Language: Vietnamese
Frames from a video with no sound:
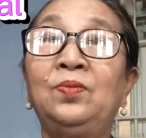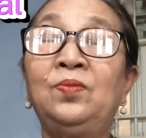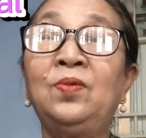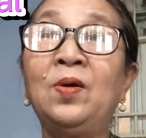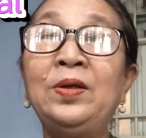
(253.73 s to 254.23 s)

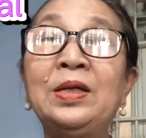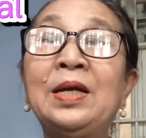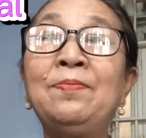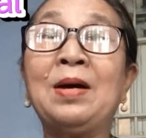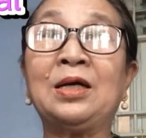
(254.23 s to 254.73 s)
với
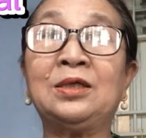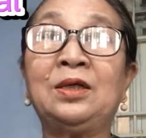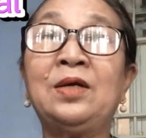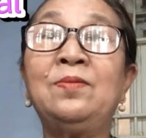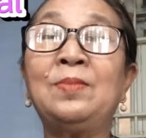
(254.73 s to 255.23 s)
cái mặt
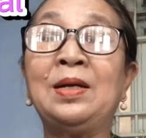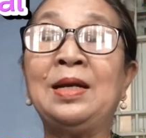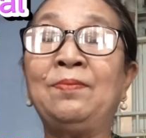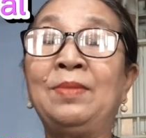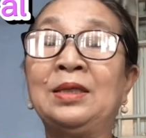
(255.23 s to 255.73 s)
kêu mà
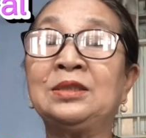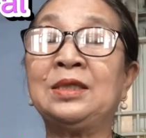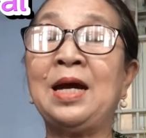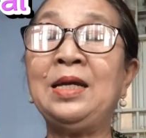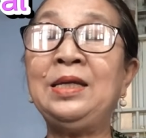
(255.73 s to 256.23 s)
làm mặt
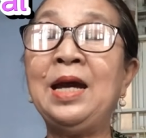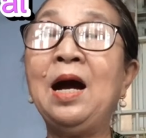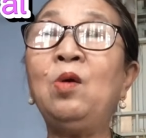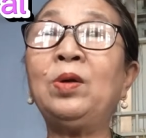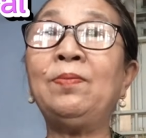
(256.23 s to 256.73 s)
xã
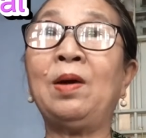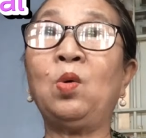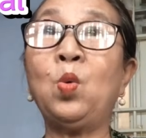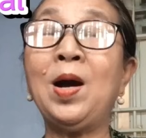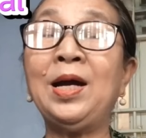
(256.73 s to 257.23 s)
giao cái mặt
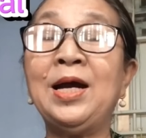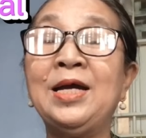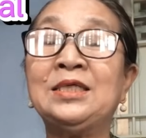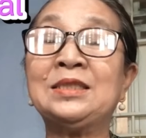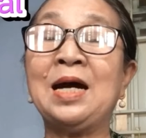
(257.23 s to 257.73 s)
quan
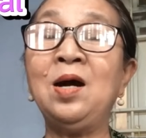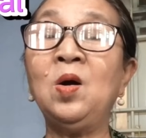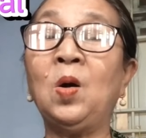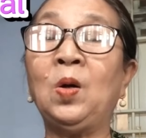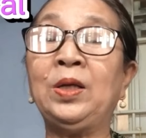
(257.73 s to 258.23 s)
hệ xã
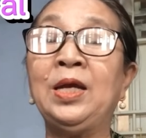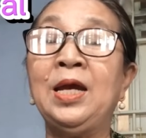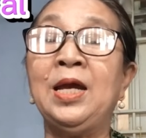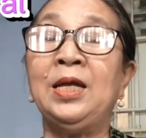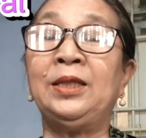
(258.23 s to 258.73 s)
hội
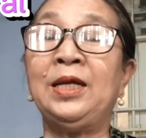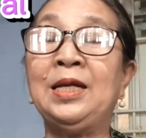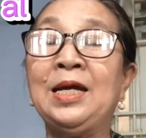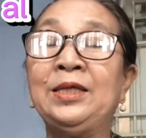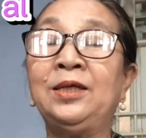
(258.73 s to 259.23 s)
thì
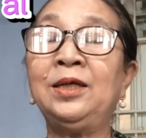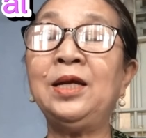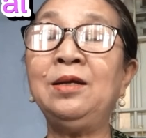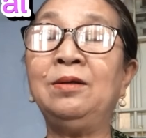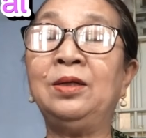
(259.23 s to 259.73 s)
là những
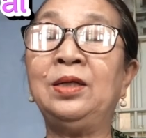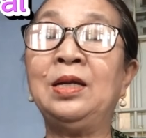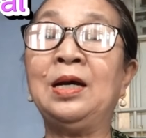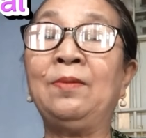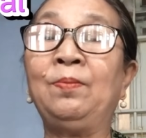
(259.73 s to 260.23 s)
cái người
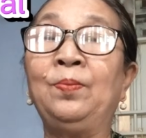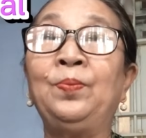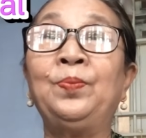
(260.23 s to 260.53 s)
làm